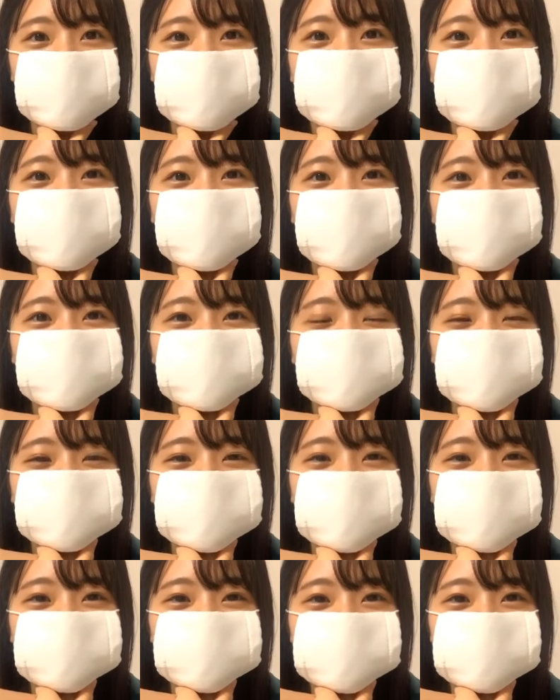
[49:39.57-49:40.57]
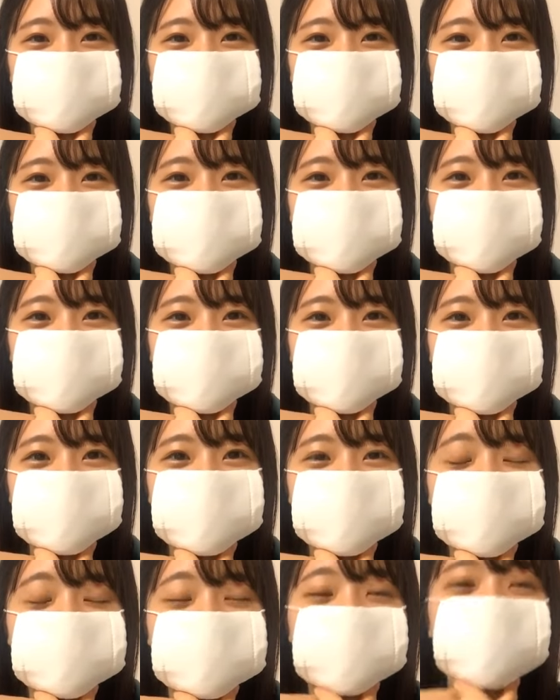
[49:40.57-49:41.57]
あテセウスの
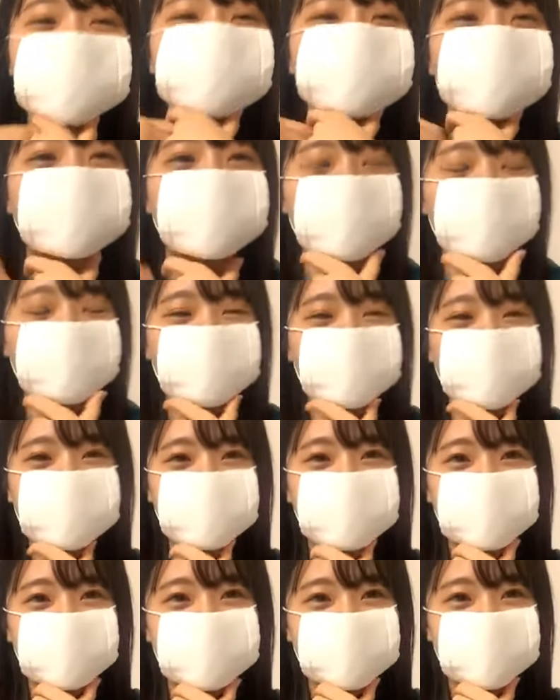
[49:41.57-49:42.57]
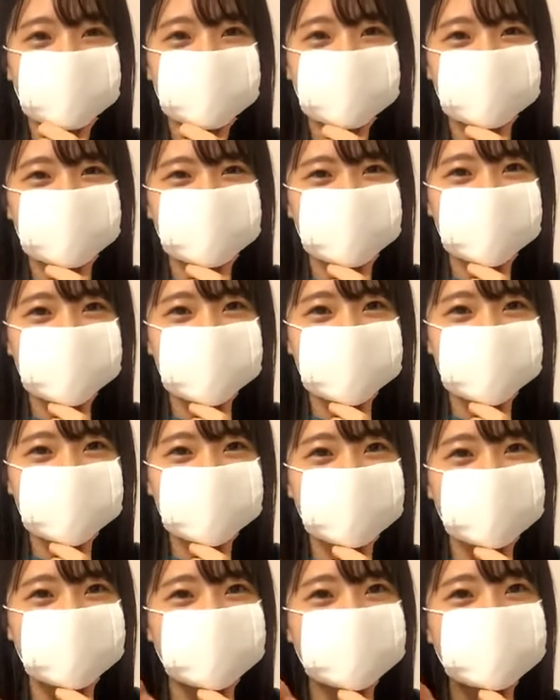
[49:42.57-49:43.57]
船みたいそう
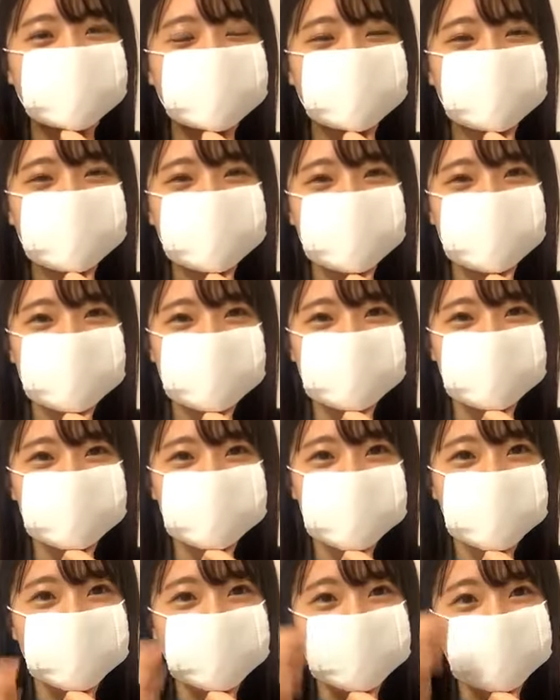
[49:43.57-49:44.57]
私ね1話だけ見